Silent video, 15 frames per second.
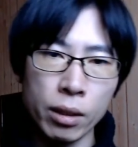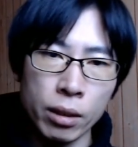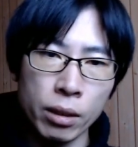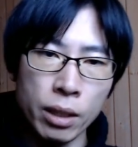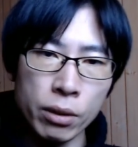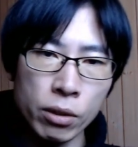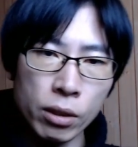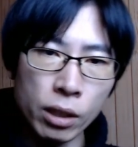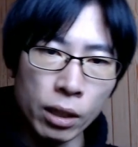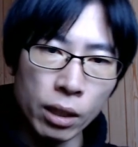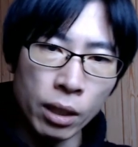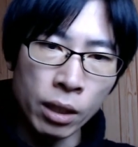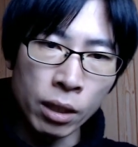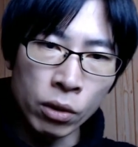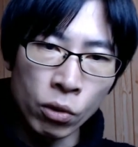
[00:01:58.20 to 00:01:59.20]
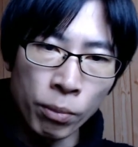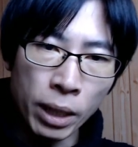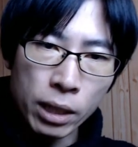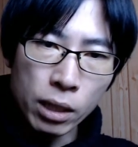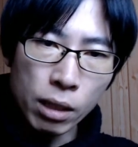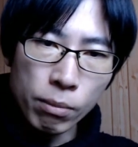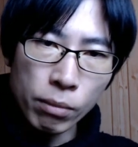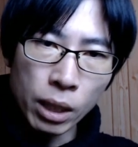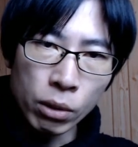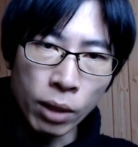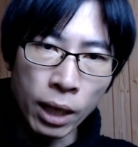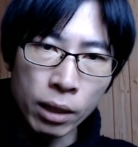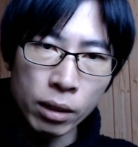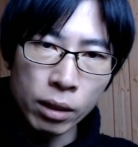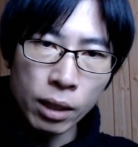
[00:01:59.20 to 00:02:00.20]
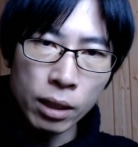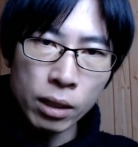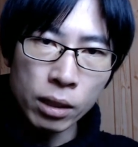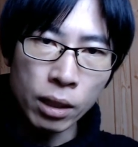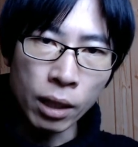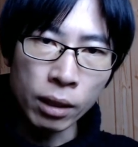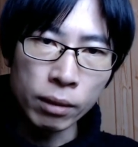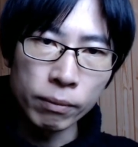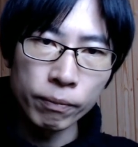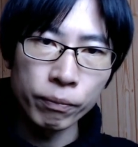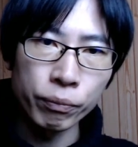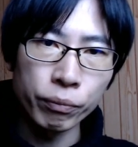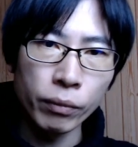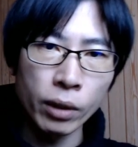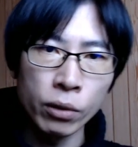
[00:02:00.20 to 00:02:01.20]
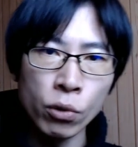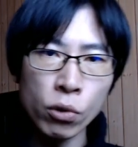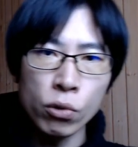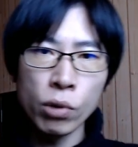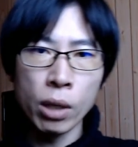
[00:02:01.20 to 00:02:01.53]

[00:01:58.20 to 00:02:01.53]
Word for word: で、次、えっ、ー、と、マイナンバーの反対意見、よく